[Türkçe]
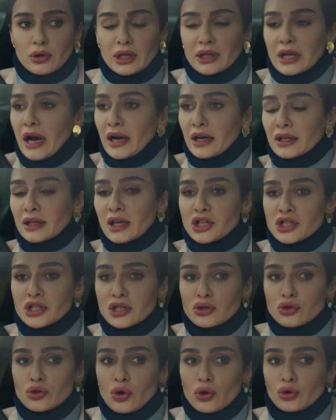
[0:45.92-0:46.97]
Ya da
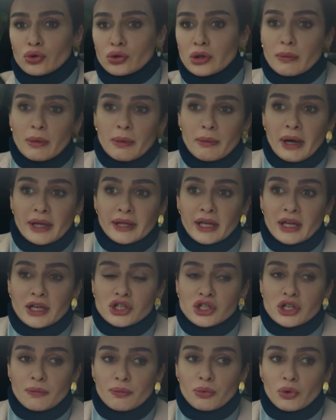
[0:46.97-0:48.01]
arkadaşları sorduğunda baban ne
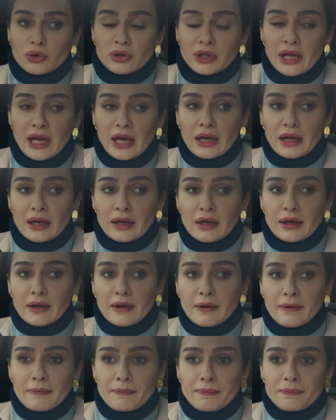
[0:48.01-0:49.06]
iş yapıyor diye.
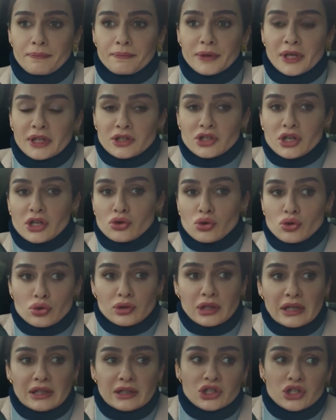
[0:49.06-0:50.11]
Ne diyecek
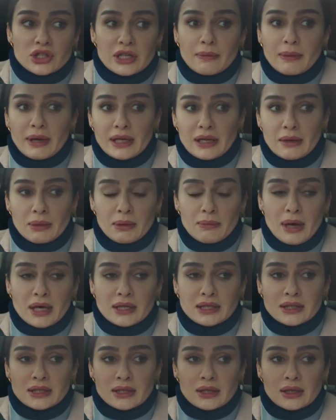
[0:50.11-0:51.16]
çocuk tetikçi demeyi de
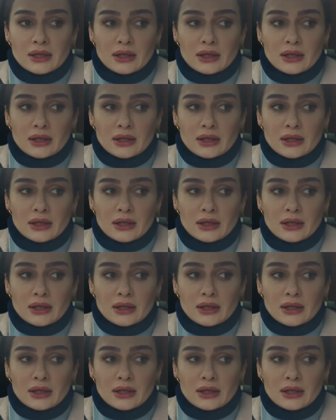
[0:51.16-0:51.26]
bilmez.